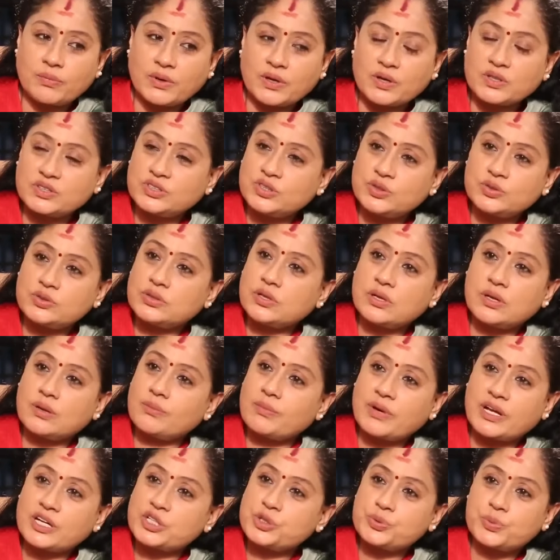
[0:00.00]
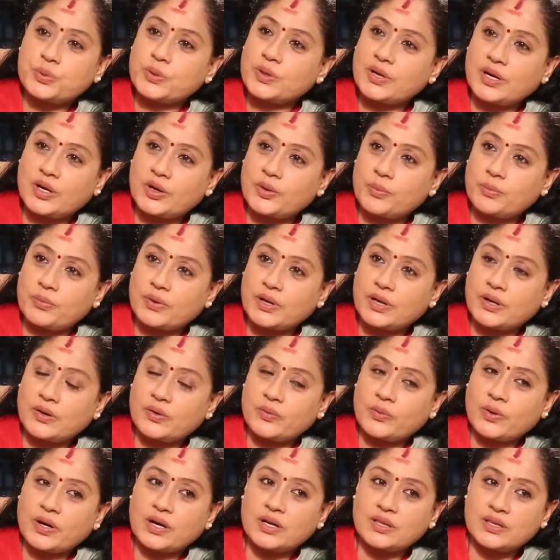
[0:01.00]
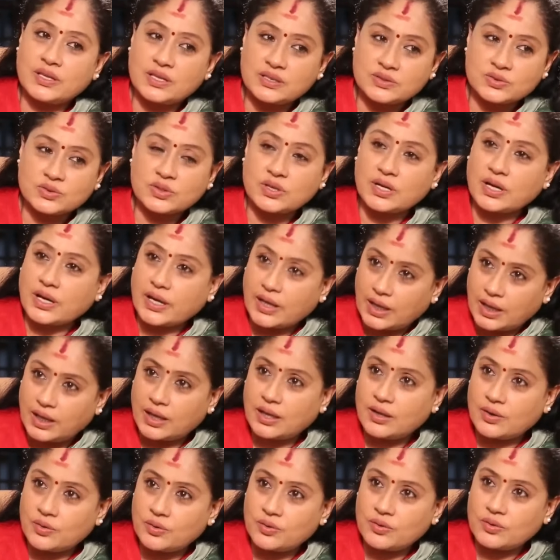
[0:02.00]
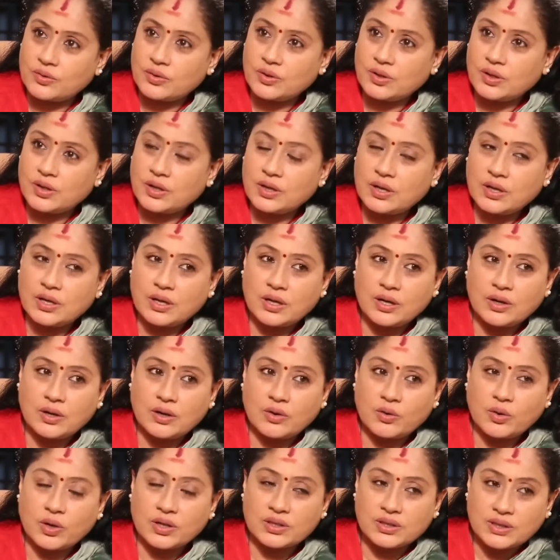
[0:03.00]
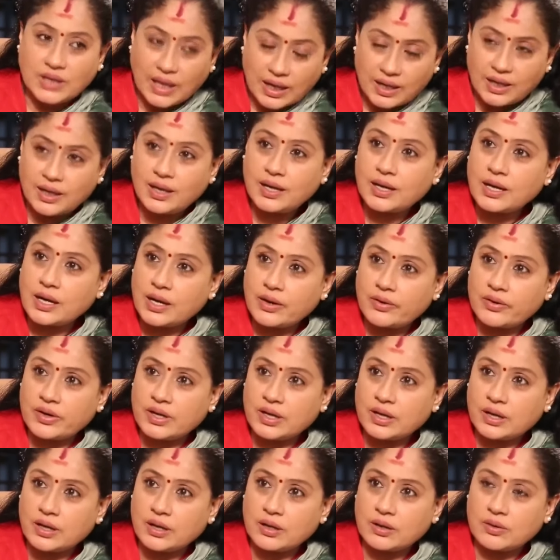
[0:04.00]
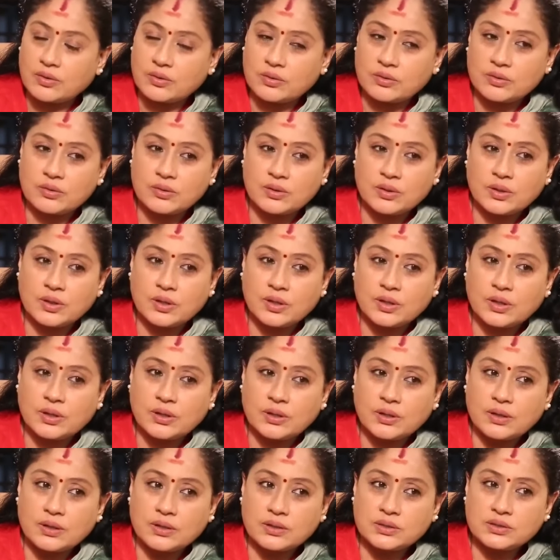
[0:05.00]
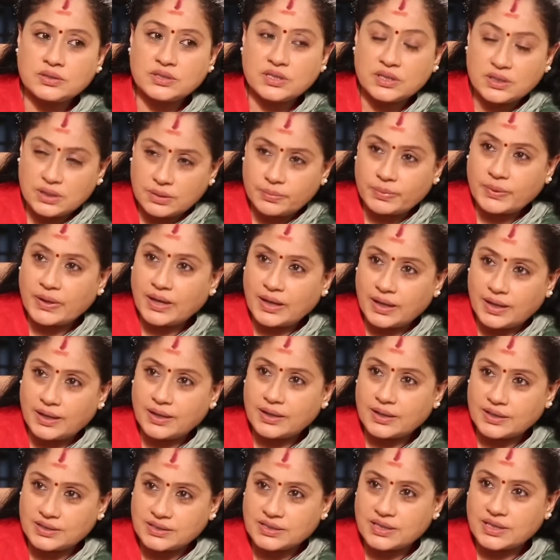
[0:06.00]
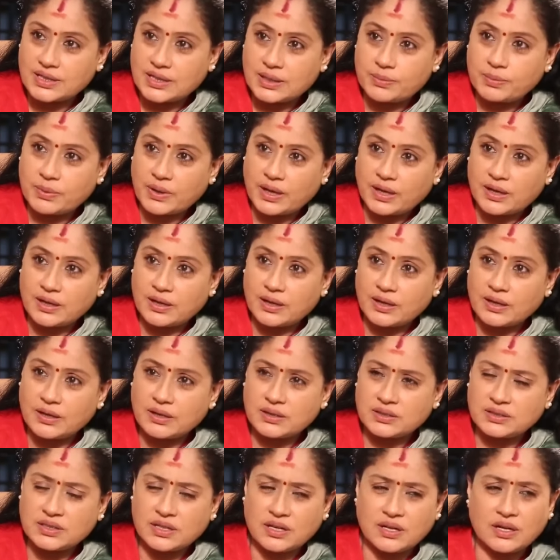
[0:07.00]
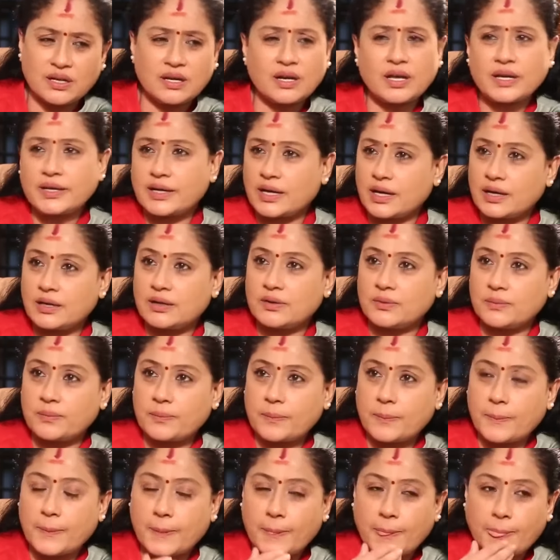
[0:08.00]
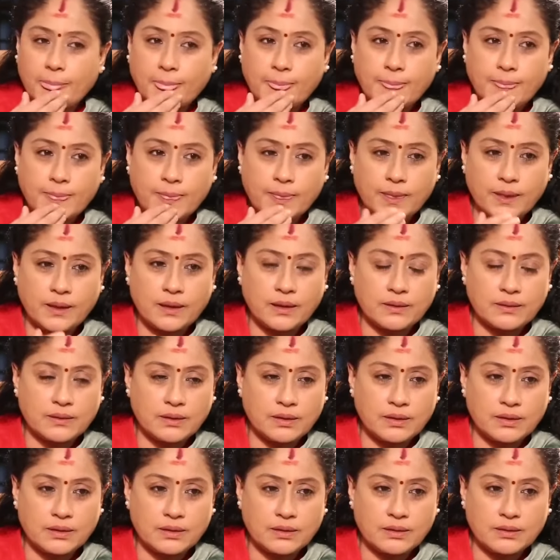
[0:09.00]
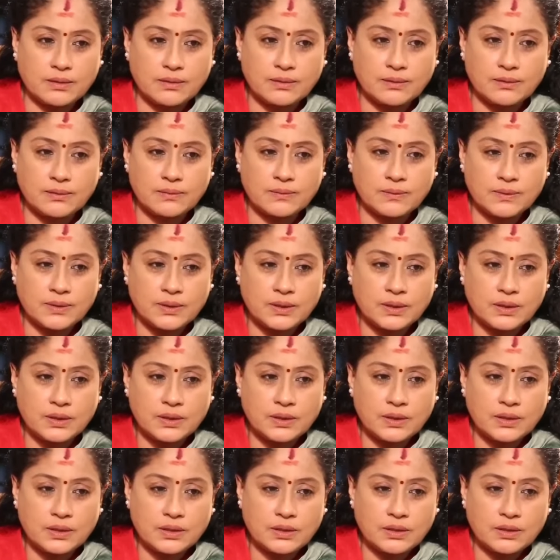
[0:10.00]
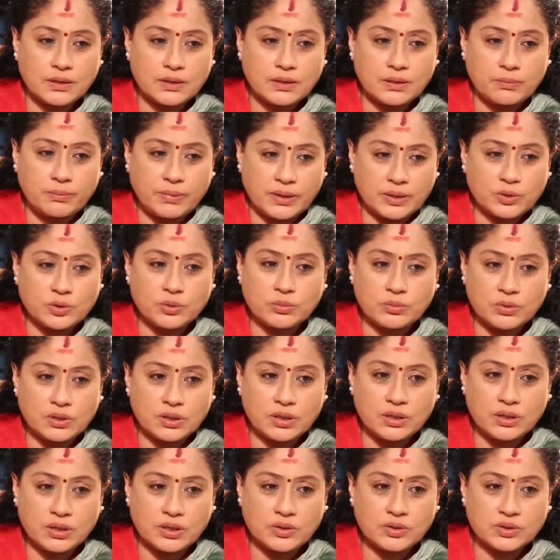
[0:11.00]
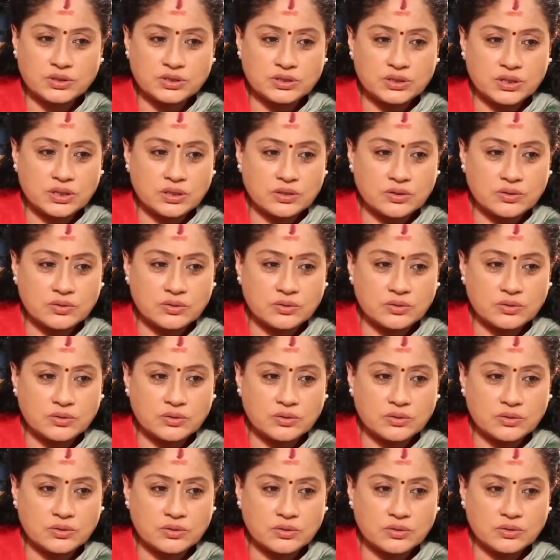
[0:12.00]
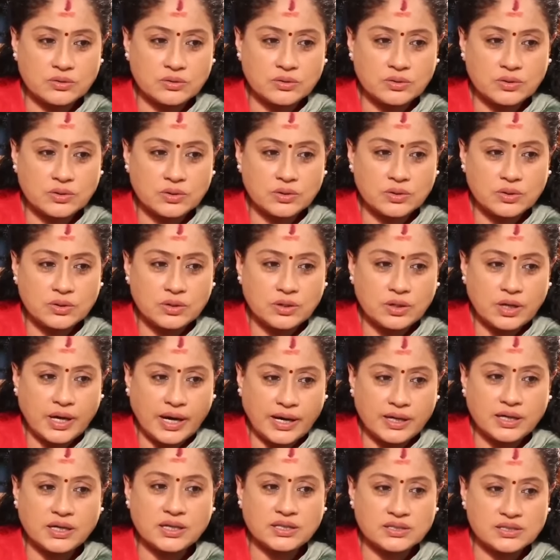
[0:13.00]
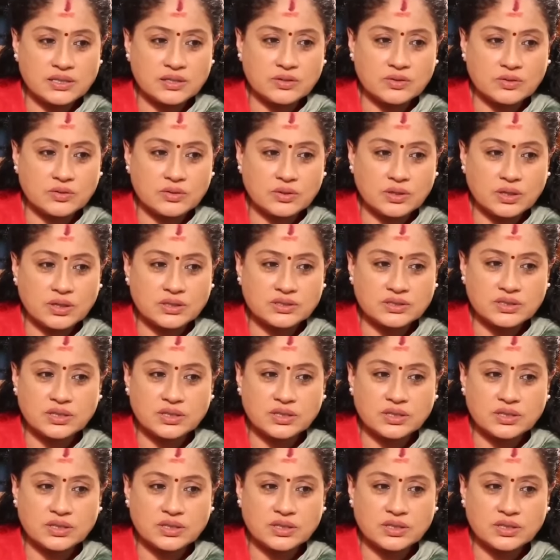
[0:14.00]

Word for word: మన జీవితంలో మర్చిపోలేమమ్మా వాళ్ళు తీసుకున్న కేరు ఒక తల్లిగా ఆవిడ నన్ను చిన్నపిల్లని కృష్ణ గారి పక్కన చాలా యంగ్ ఐ థింక్ uh, డెబ్బై తొమ్మిదిలోనే వచ్చాను ఎయిటీస్ అనుకుంటా